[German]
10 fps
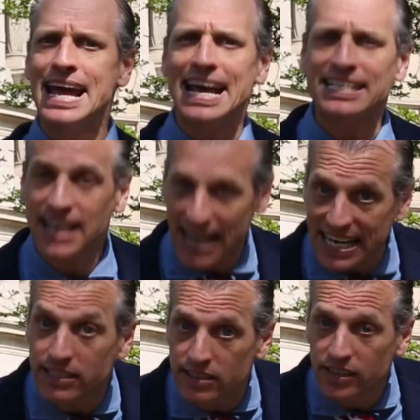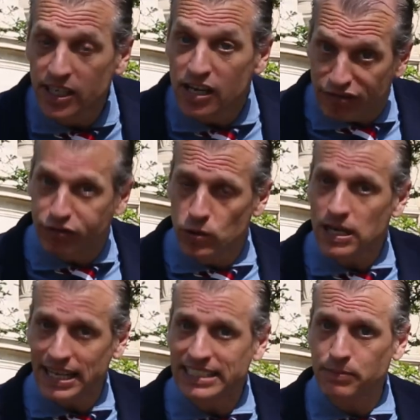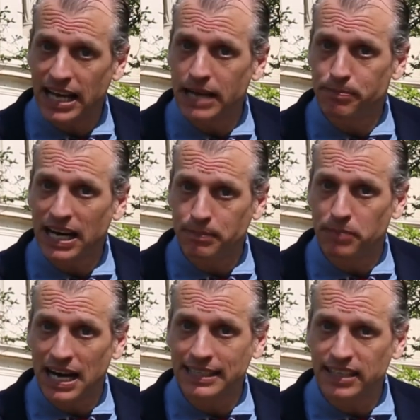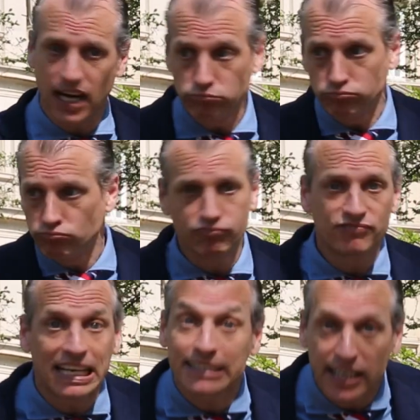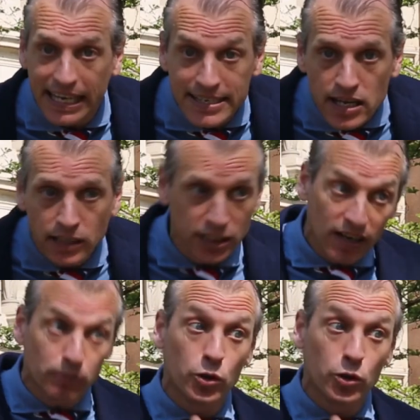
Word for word: Es heißt, früher hätte mal ein Baden-Badener vielleicht ein Rentner, nicht wahr?